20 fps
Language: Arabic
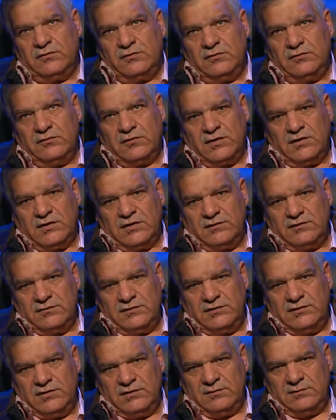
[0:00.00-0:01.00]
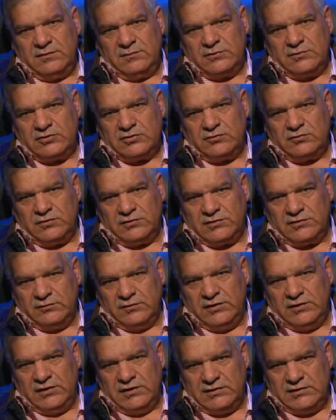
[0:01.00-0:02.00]
انه الثقافه دائما مشروع
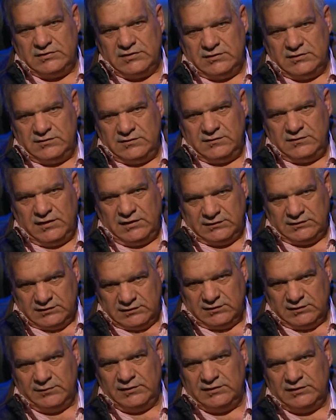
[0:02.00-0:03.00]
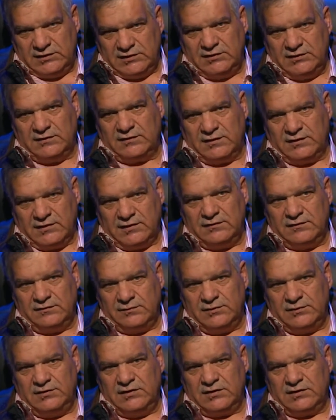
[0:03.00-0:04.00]
طويل الاجل، حتى تعمل تغيير ثقافي
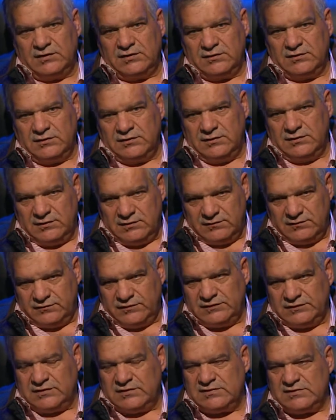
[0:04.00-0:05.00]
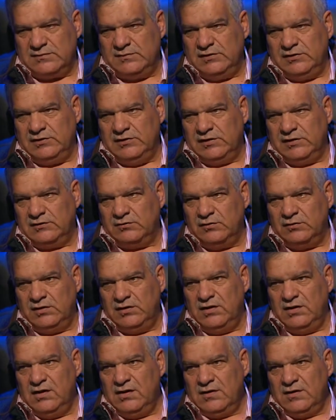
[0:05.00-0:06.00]
بدك آه، فتره زمنيه اطول،
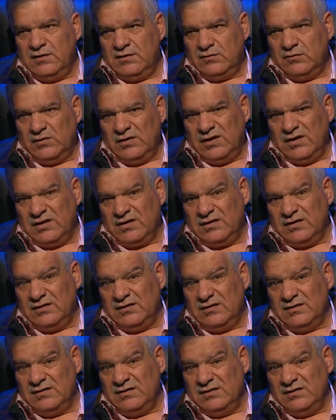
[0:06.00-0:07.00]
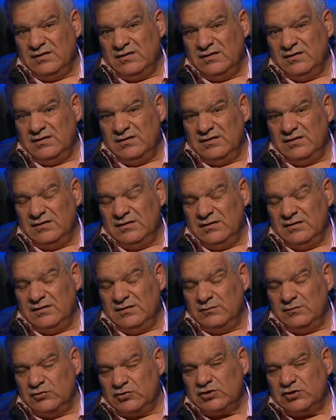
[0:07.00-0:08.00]
ولكن
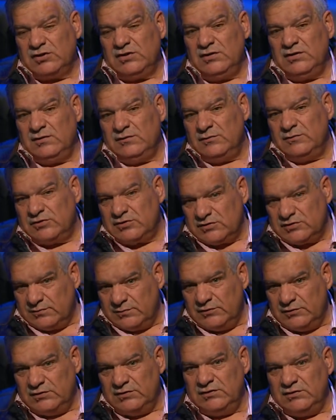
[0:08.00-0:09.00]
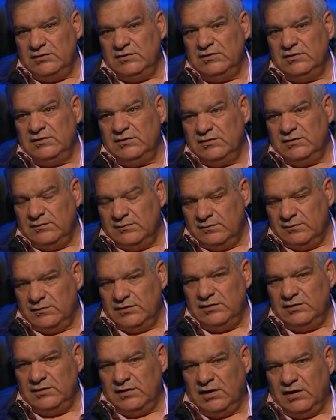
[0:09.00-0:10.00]
المشكله مش
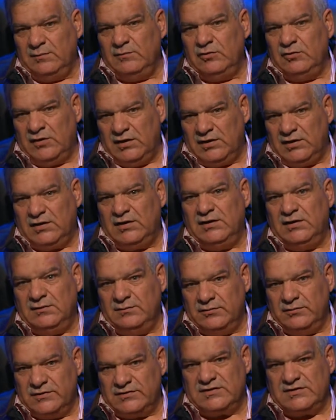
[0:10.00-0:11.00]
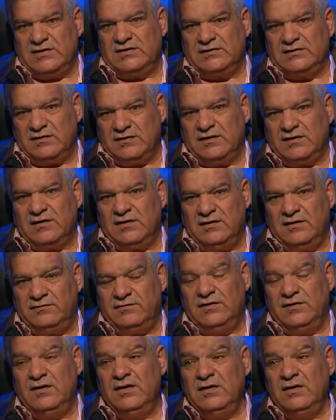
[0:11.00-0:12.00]
بمن يحمل حقائب وزاره
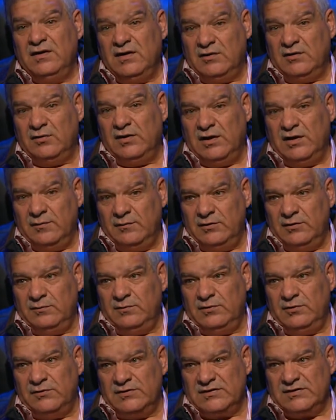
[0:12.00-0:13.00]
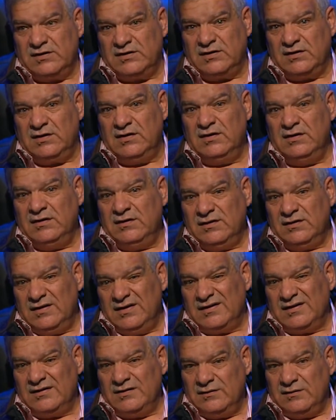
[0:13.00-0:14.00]
الثقافه او العاملين بالوزاره،
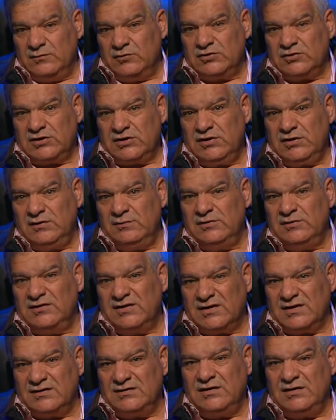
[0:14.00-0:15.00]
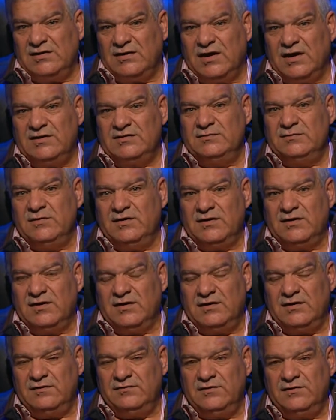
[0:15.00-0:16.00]
لكن المشكله بتقدير حجم
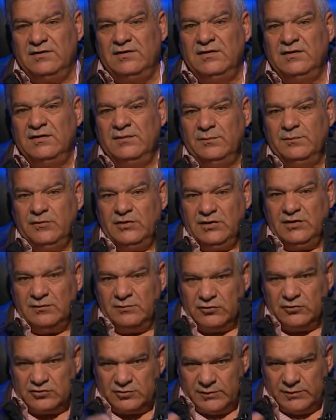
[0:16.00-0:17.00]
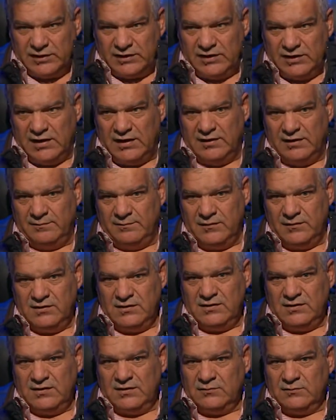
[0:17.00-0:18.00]
الثقافه من المجمل العام.
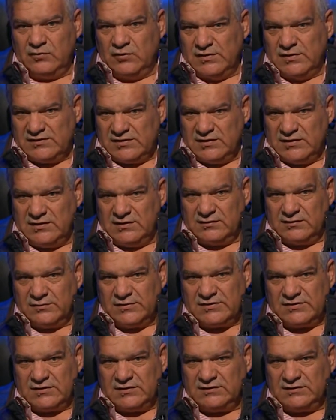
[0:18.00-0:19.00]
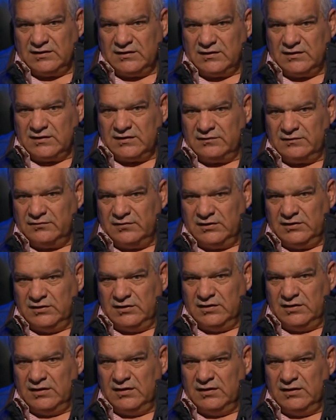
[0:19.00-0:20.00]
موازنات وزارات الثقافه
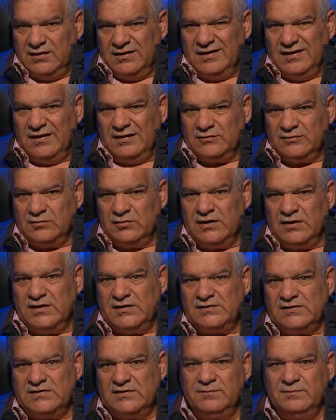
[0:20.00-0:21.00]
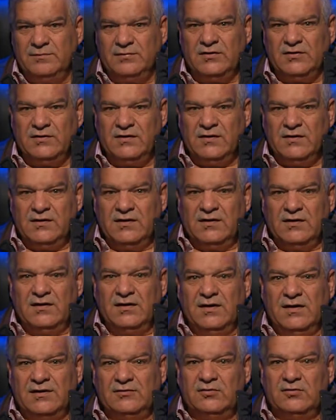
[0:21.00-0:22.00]
عندنا لا تناسب صح.
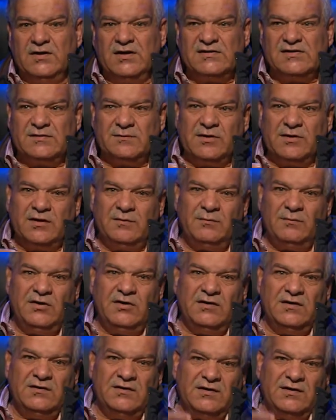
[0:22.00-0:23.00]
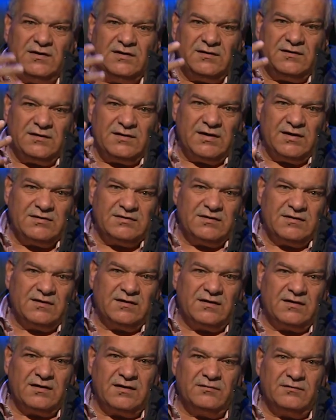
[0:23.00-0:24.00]
لا تناسب كمية الإنتاج
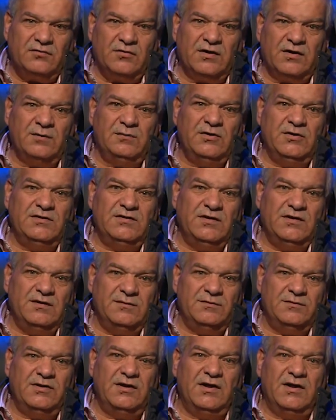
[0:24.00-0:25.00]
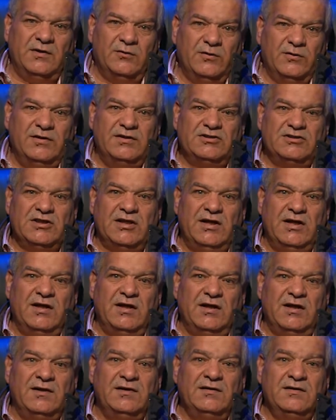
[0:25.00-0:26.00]
الثقافي وكمية الإبداع والإشعاع
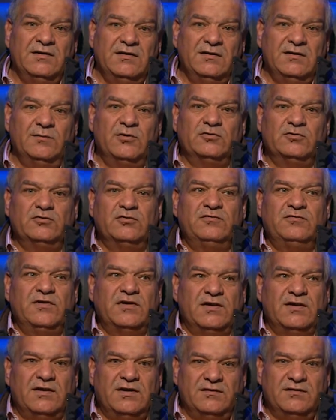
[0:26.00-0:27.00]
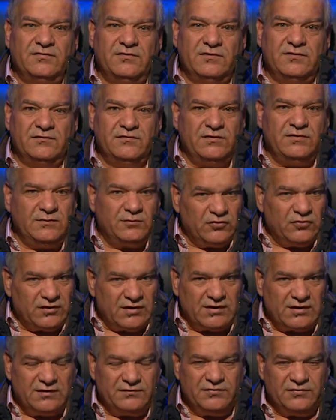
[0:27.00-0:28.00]
نعم. الموجود في ثقاف في
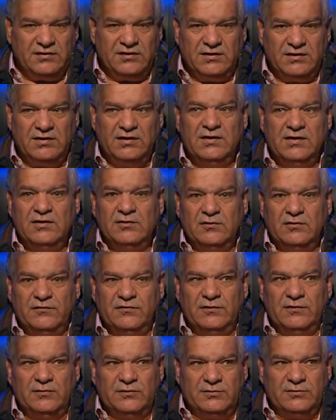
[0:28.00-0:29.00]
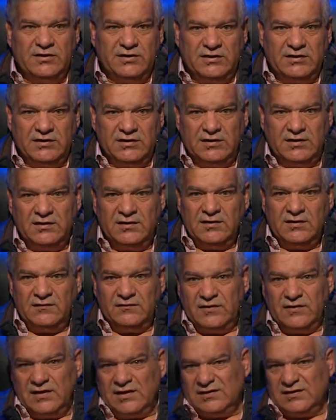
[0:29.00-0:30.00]
مثقفينا وفي مبدعينا
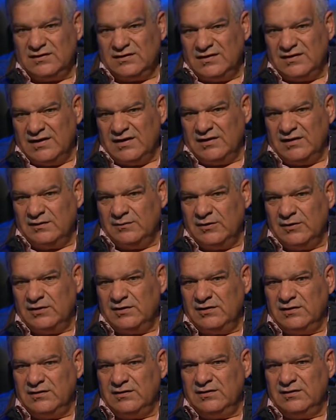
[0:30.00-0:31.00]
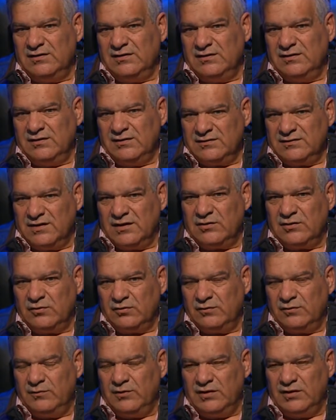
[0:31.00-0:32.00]
فهذه دائما آه،
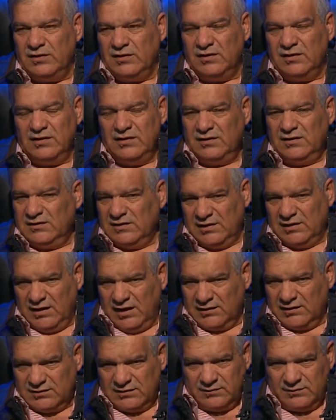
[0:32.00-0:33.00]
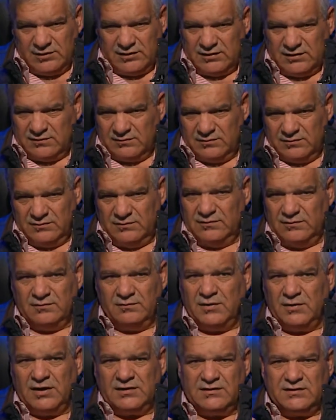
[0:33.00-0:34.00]
تأخذ من ال... يعني حتى
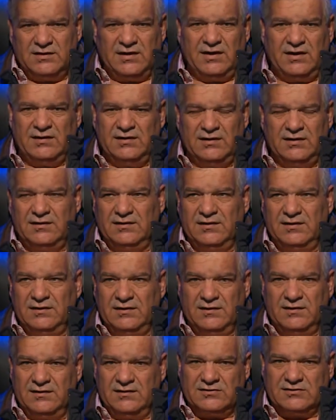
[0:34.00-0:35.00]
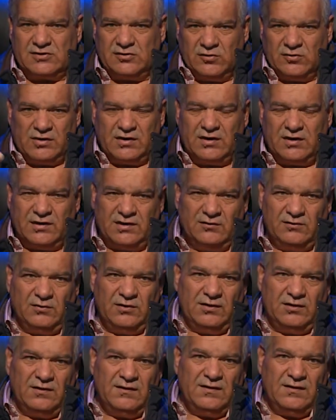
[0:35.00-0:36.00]
بعض الأحيان يعني السلوجان أو
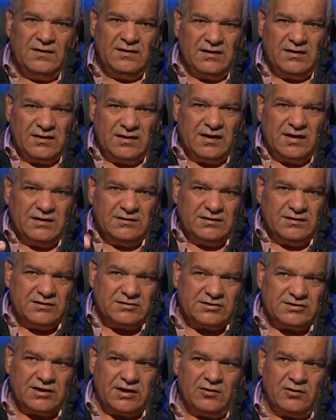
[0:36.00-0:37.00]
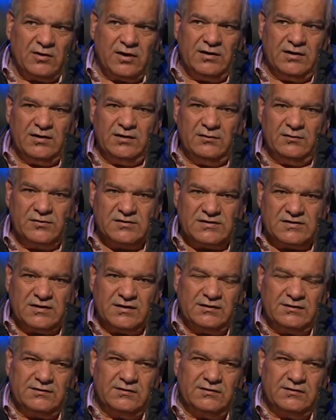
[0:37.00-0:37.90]
الجايد اللي اشتغلوا عليه الوزارات